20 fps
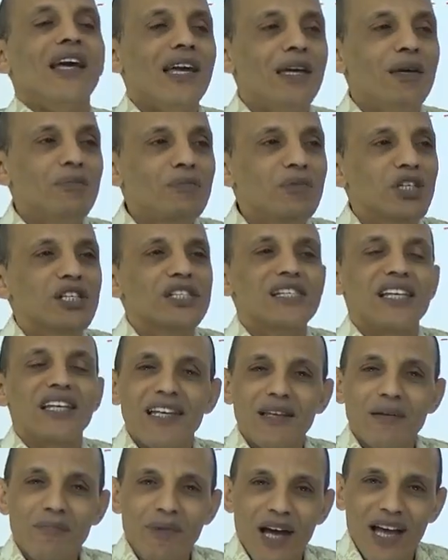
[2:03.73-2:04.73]
امشي
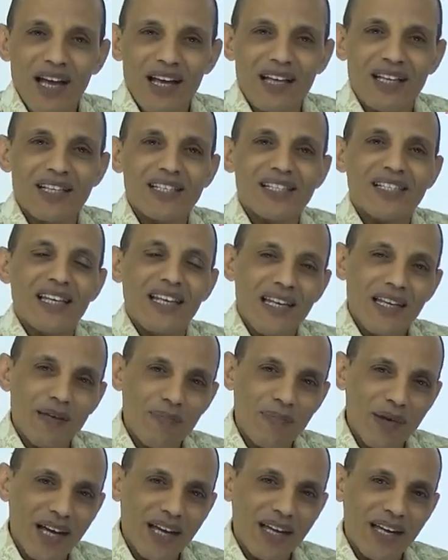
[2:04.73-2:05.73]
سلمه
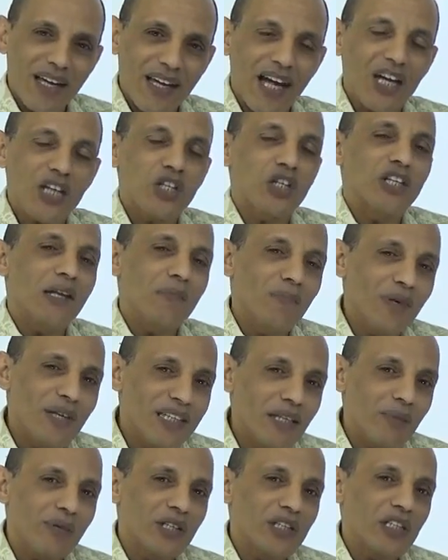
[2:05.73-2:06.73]
سلمه عشان
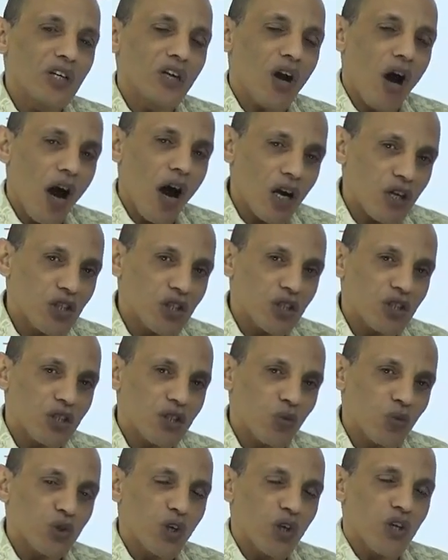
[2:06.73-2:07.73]
البنت ما
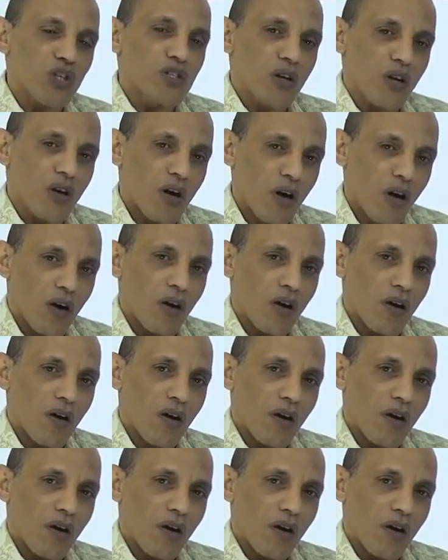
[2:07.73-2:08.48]
تكرهكش وتخسرها